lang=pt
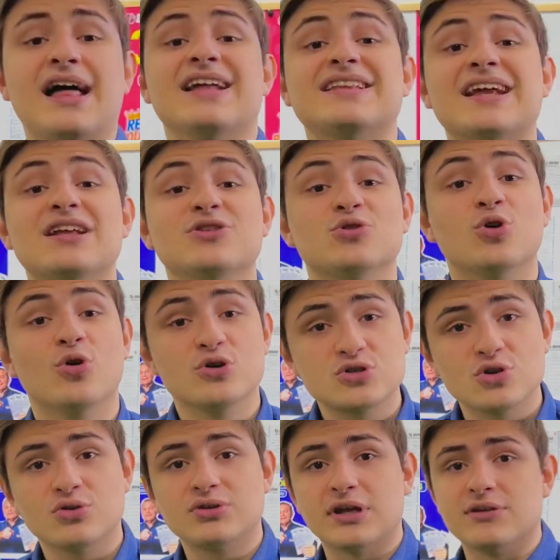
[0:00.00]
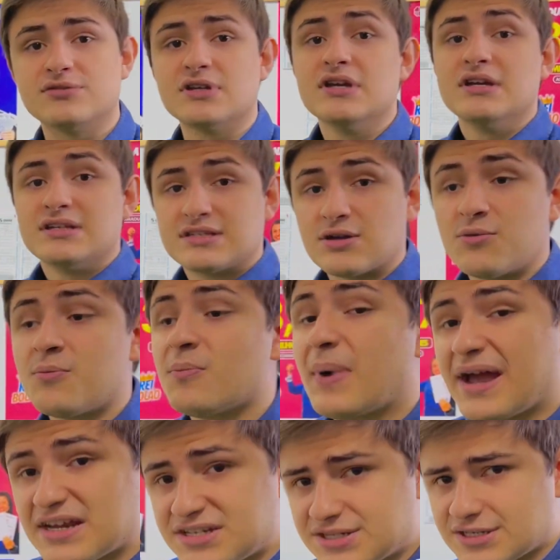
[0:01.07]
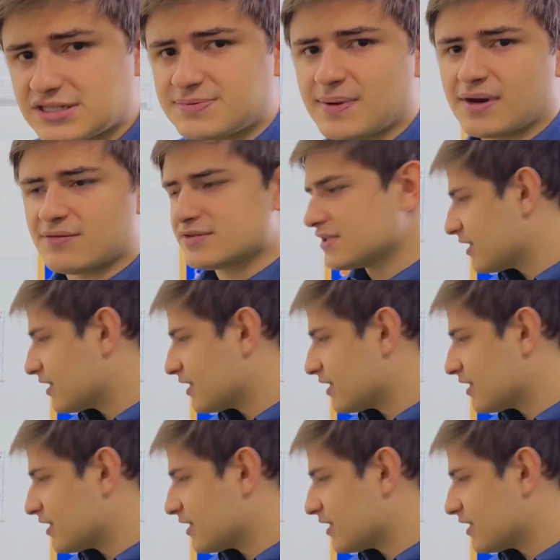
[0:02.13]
ela tem dois sorteios, são mais chances para você